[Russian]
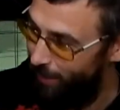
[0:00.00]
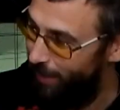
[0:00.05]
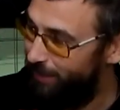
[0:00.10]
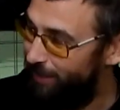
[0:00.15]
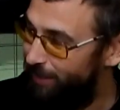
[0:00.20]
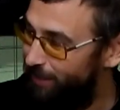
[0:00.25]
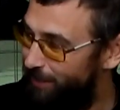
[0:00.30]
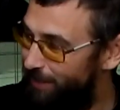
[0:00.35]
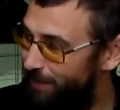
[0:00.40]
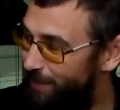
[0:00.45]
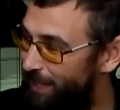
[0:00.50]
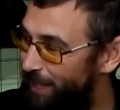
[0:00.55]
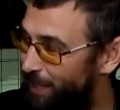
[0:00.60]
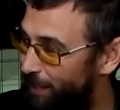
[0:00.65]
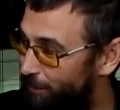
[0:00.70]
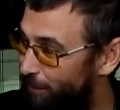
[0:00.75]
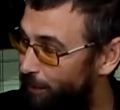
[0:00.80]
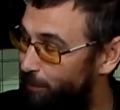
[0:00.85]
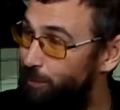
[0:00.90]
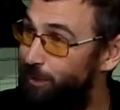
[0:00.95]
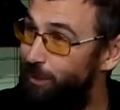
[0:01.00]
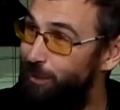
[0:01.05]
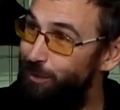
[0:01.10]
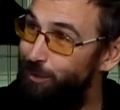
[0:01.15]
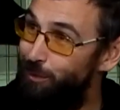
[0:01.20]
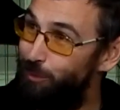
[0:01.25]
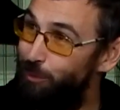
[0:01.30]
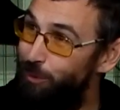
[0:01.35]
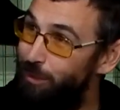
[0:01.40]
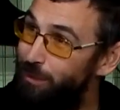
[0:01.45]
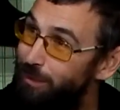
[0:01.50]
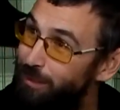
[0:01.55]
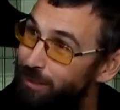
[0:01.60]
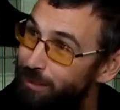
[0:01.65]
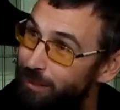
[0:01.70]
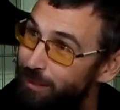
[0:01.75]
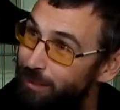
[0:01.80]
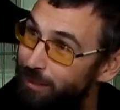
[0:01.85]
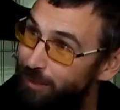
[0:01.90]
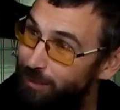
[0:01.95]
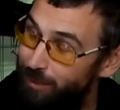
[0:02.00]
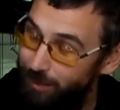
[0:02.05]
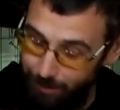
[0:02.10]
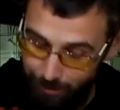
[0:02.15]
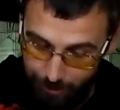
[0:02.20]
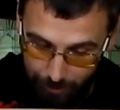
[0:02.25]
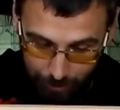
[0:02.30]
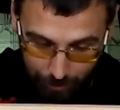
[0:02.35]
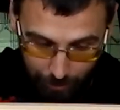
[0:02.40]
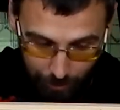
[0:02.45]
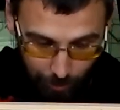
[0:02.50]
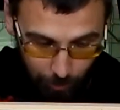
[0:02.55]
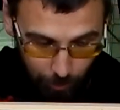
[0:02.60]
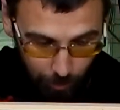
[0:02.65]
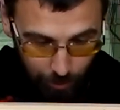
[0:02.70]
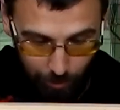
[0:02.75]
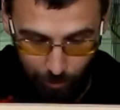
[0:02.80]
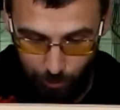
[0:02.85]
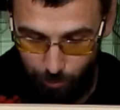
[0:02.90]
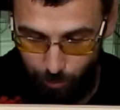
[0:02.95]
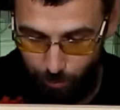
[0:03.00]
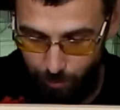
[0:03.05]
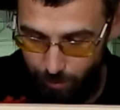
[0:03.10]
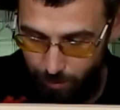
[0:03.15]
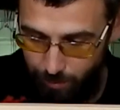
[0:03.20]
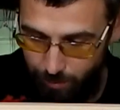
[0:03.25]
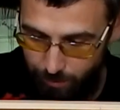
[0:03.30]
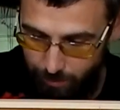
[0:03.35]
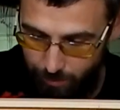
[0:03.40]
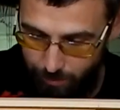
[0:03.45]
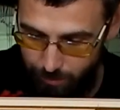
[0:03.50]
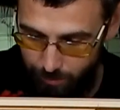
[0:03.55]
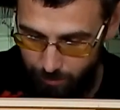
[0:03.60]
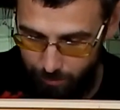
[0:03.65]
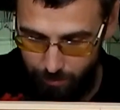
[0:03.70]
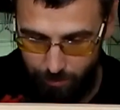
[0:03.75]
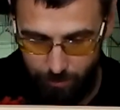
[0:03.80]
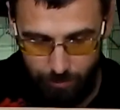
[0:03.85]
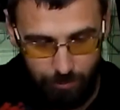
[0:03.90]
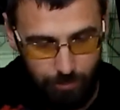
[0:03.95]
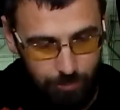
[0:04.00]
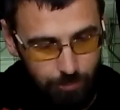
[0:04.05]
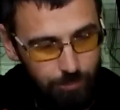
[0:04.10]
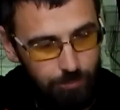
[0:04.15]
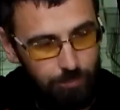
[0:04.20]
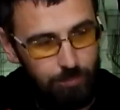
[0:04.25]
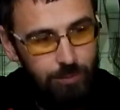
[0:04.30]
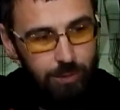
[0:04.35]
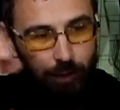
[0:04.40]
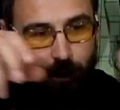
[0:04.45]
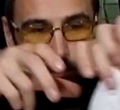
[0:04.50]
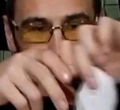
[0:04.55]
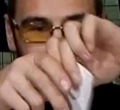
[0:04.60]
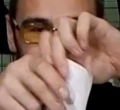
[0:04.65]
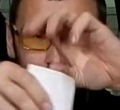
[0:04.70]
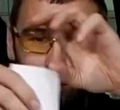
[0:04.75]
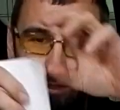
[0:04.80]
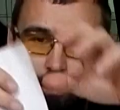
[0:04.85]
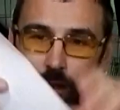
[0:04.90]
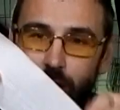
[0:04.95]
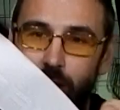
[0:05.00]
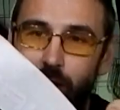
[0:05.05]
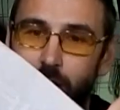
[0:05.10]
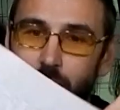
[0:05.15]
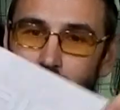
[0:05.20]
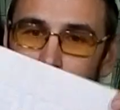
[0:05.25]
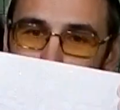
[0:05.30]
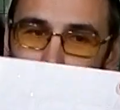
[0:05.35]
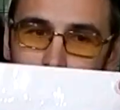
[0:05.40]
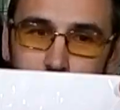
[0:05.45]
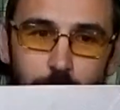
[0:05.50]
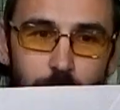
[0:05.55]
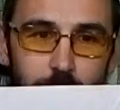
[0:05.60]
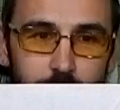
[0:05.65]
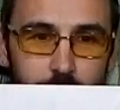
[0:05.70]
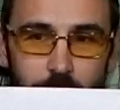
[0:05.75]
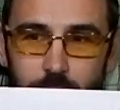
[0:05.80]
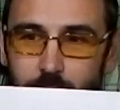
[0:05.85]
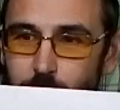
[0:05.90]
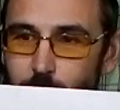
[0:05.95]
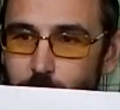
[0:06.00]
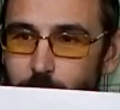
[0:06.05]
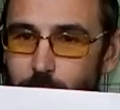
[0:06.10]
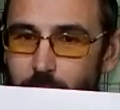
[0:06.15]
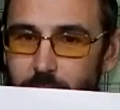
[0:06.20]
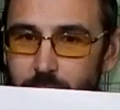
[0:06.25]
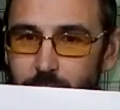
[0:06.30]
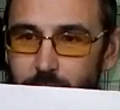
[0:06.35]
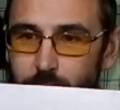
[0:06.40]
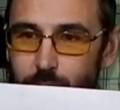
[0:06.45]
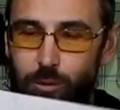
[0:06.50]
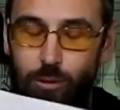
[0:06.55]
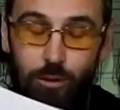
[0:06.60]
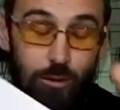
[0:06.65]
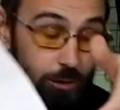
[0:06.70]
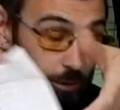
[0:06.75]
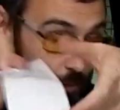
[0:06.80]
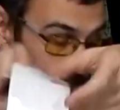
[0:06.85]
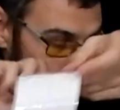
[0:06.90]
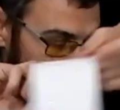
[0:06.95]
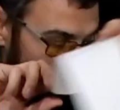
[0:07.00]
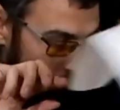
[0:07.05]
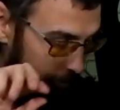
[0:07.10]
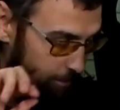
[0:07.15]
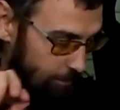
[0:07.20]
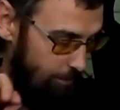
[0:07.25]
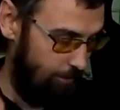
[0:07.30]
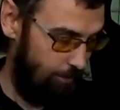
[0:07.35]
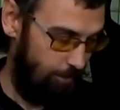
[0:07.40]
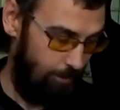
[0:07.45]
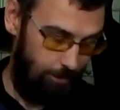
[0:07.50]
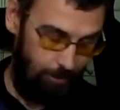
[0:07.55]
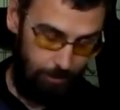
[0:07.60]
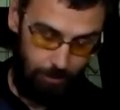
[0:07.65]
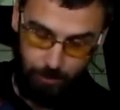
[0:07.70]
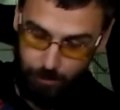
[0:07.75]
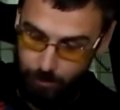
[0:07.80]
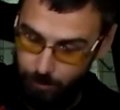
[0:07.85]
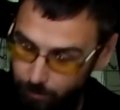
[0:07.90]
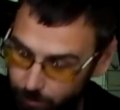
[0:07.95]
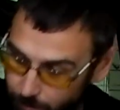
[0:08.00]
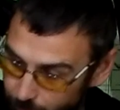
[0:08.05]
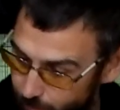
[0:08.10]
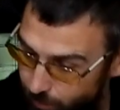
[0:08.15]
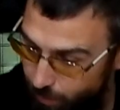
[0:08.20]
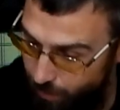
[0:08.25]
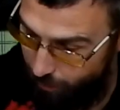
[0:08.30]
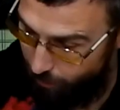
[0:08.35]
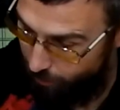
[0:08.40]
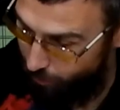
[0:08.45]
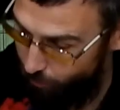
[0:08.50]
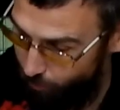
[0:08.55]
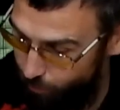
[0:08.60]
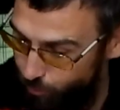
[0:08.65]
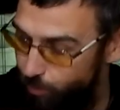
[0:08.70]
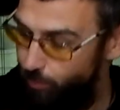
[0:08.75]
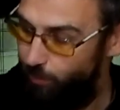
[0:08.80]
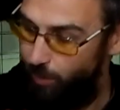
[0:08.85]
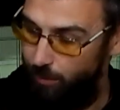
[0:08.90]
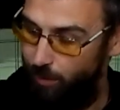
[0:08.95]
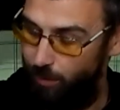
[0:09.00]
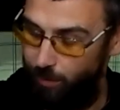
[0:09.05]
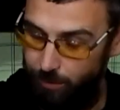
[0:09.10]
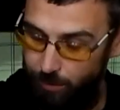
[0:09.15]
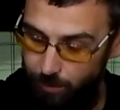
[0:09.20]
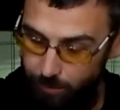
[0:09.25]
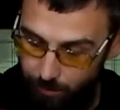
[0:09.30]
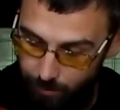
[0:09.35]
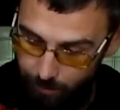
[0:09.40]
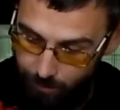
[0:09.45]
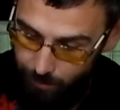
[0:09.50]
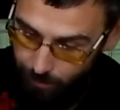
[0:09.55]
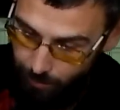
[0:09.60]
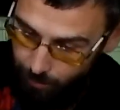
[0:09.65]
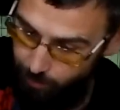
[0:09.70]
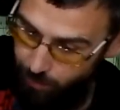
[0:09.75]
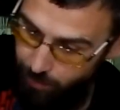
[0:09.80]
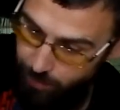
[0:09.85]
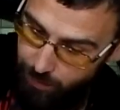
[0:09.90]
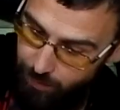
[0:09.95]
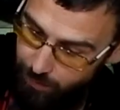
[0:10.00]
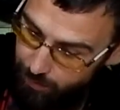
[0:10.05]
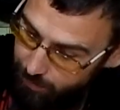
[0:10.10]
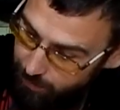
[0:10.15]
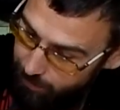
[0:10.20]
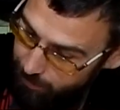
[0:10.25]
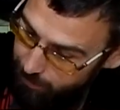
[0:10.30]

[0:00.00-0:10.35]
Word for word: пахнет деревом, сосной или пихтой. Самое главное наклеечка, пацаны. Патриот. Блин, неудобно так, на самом деле.